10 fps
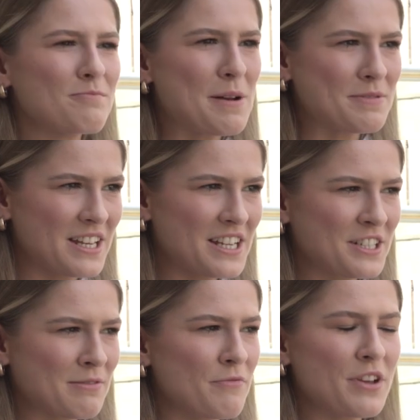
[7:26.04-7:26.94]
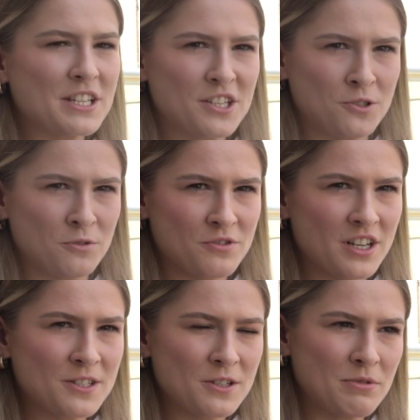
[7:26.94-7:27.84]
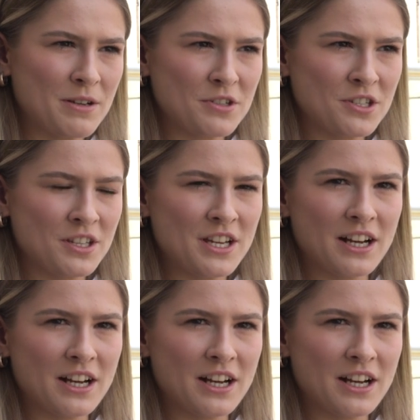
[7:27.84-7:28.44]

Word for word: Mam zeszyt, mam wiele zeszytów. Często zmieniam zeszyty,